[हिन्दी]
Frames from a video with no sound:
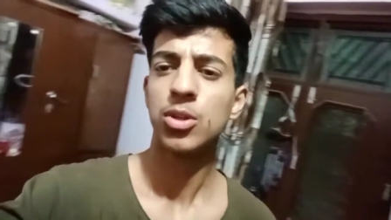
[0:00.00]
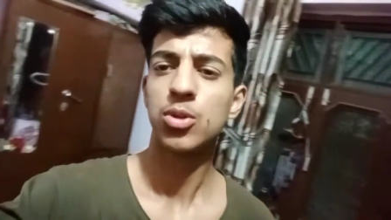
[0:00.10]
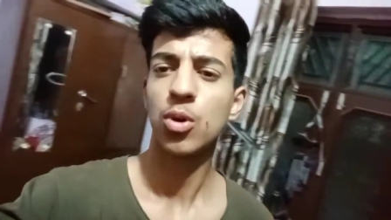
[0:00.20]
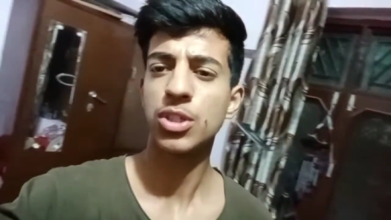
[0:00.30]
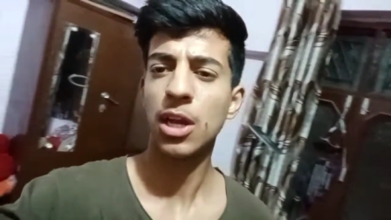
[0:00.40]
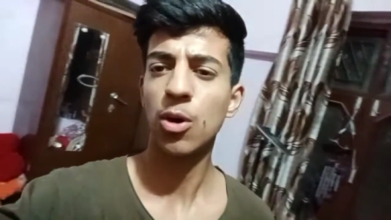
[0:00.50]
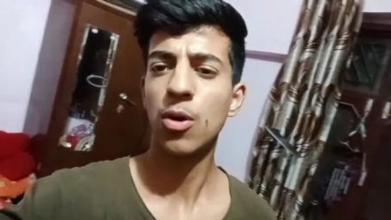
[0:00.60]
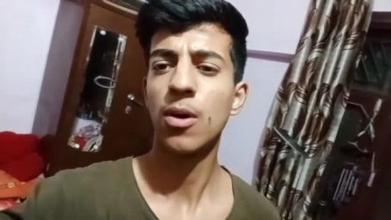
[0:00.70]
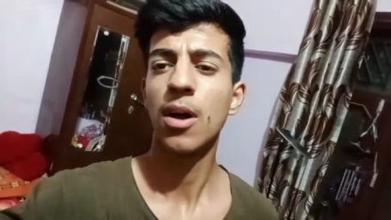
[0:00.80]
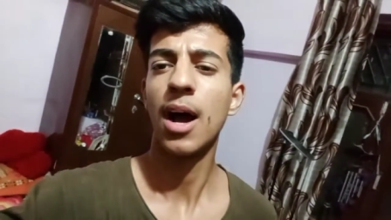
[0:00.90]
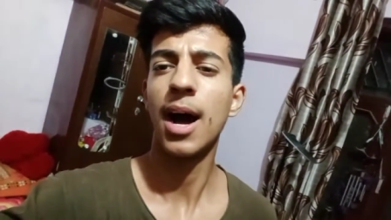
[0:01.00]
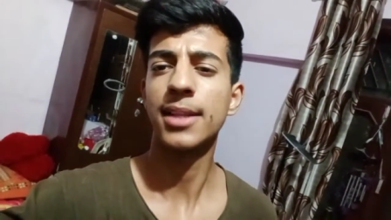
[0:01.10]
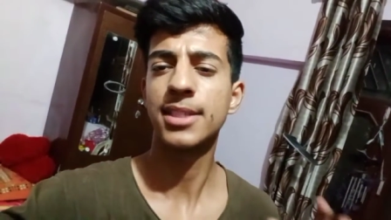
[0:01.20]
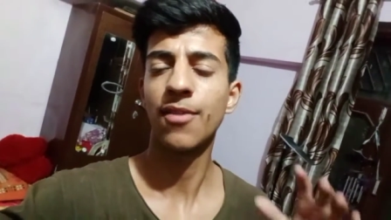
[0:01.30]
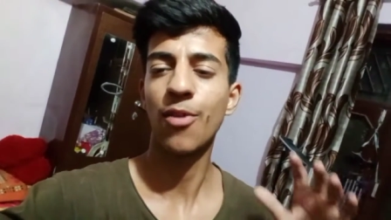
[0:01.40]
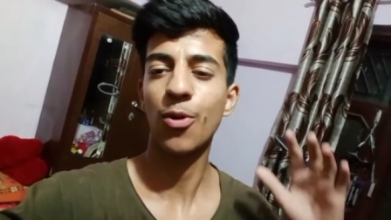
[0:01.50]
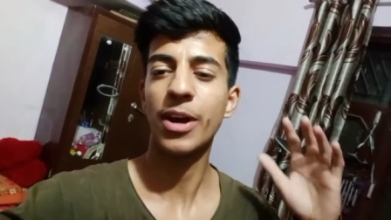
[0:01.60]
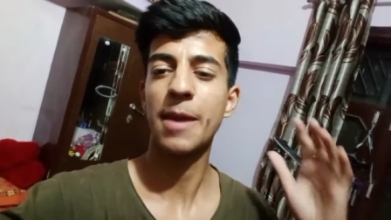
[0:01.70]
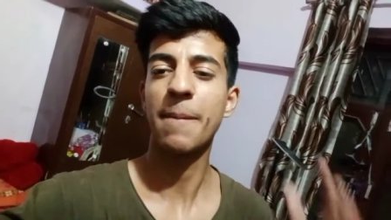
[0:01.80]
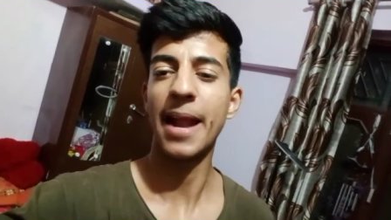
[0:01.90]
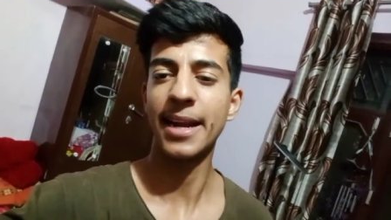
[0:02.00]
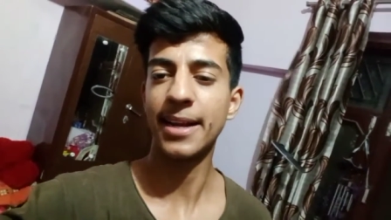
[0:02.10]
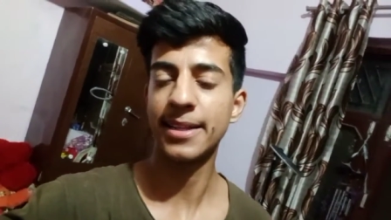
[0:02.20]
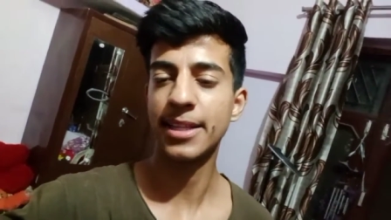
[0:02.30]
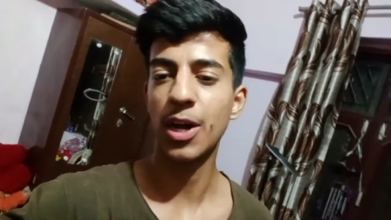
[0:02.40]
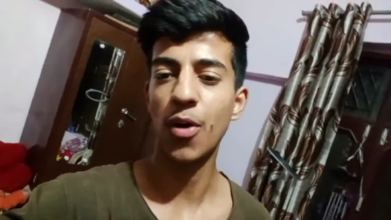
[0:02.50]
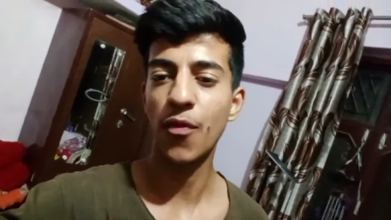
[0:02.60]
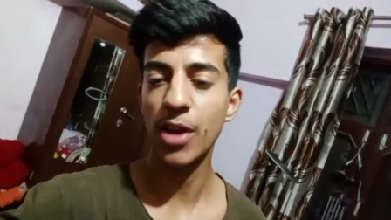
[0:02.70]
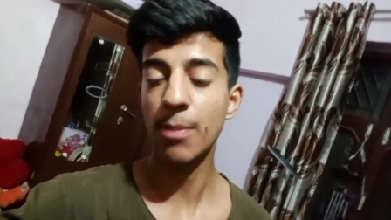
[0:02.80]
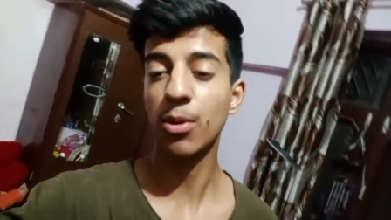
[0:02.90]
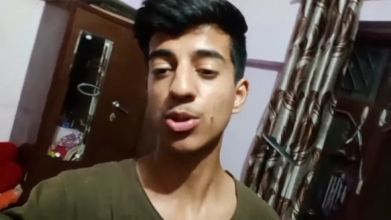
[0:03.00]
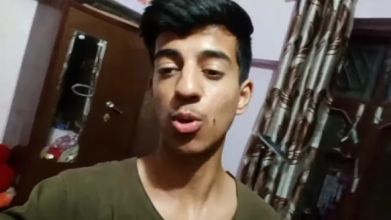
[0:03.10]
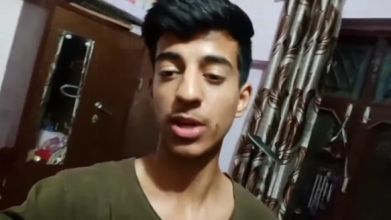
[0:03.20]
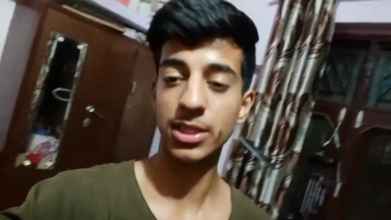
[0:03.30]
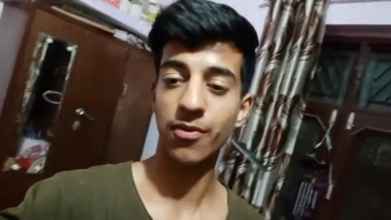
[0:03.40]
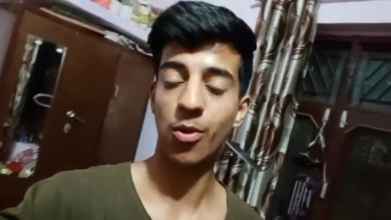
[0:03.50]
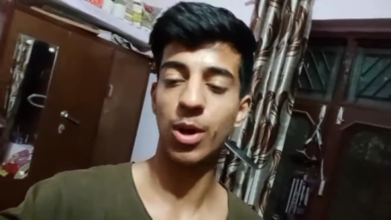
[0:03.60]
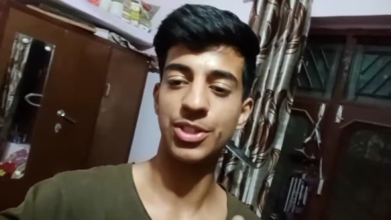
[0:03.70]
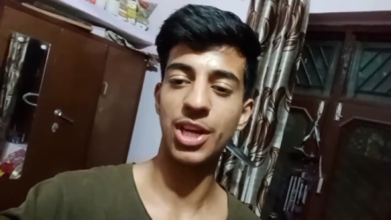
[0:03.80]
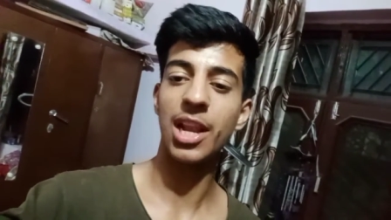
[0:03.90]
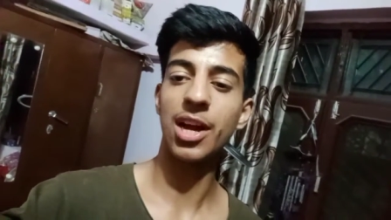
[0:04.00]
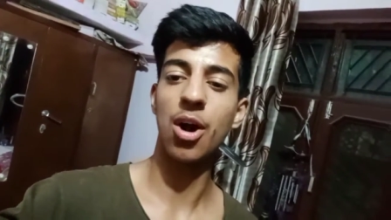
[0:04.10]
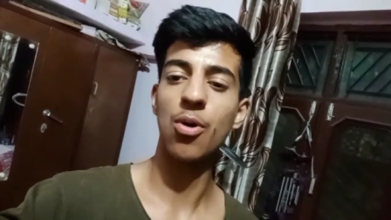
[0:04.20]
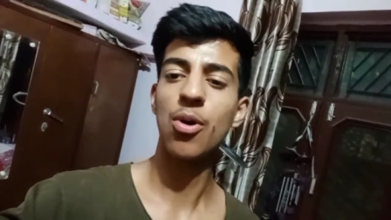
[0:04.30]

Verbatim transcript: तो चलो आज के ब्लॉग कहीं पे एंड करते हैं होपफुल आपको छोटा सा ब्लॉग अच्छा लगा हो